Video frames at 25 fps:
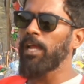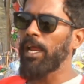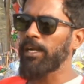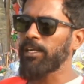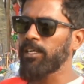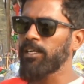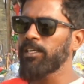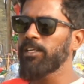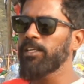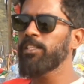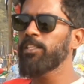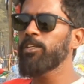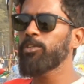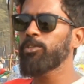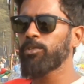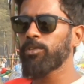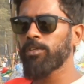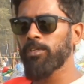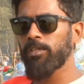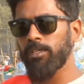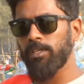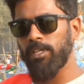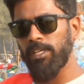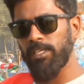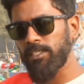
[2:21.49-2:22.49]
একটা নির্দিষ্ট
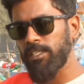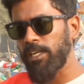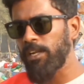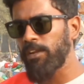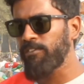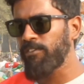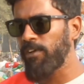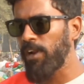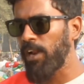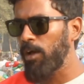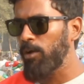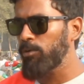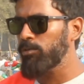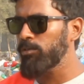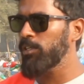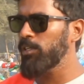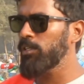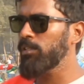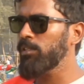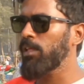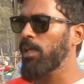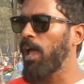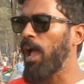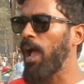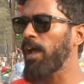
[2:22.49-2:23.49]
স্থানে ফেলা
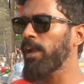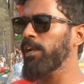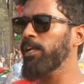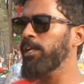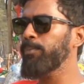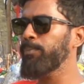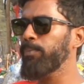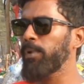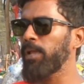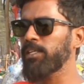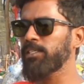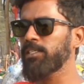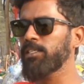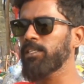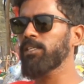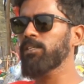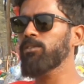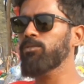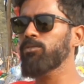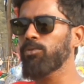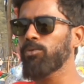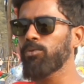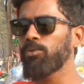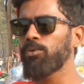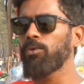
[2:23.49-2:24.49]
উচিত আর এই
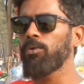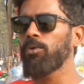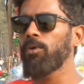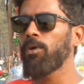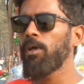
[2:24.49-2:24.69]
প্লাস্টিকের জন্য